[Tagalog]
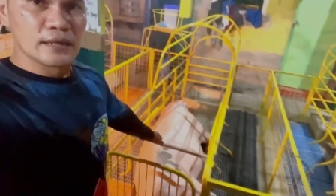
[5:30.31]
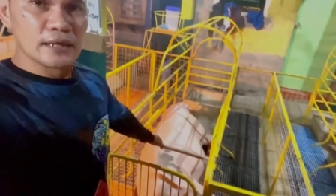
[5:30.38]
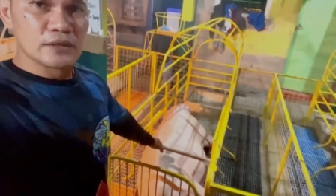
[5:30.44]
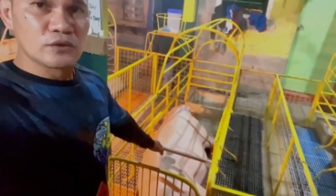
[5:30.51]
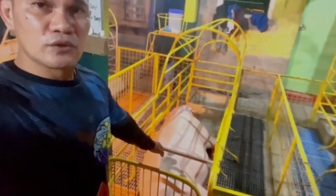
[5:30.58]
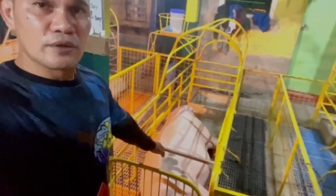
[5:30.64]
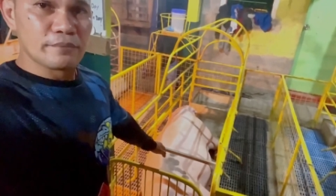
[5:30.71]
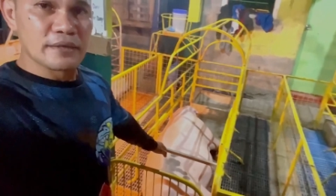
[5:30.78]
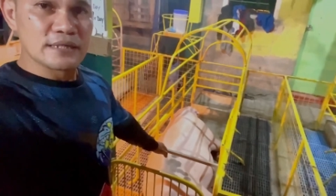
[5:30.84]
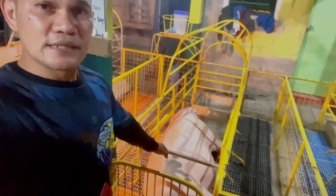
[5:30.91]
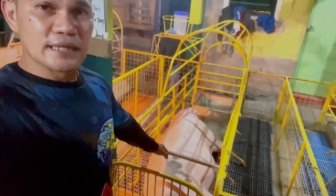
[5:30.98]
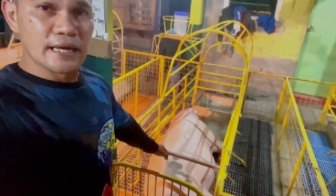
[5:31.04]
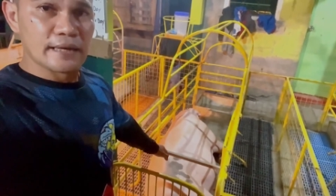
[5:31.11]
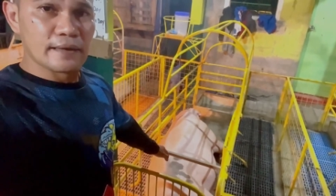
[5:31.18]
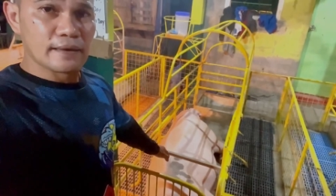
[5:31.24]
ito naman
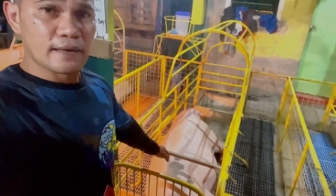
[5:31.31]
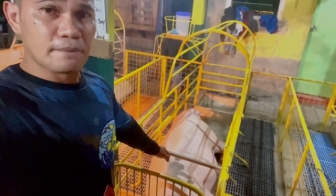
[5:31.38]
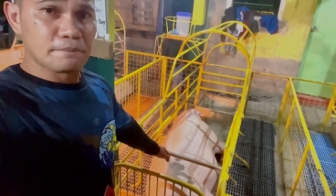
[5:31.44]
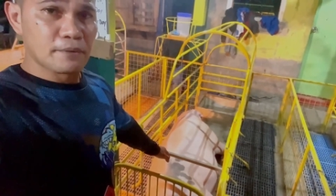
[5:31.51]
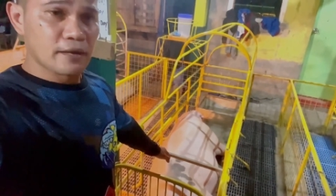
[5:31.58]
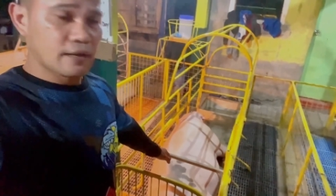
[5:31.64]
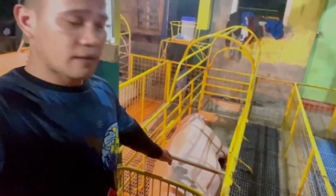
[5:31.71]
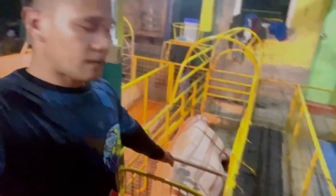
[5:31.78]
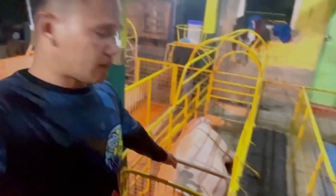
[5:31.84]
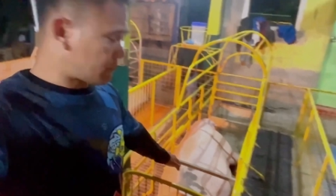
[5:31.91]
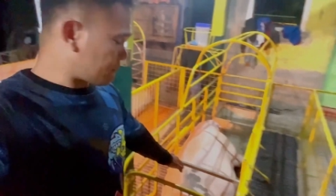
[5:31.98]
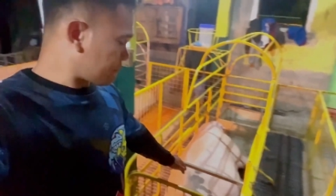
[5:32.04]
si Anakapre.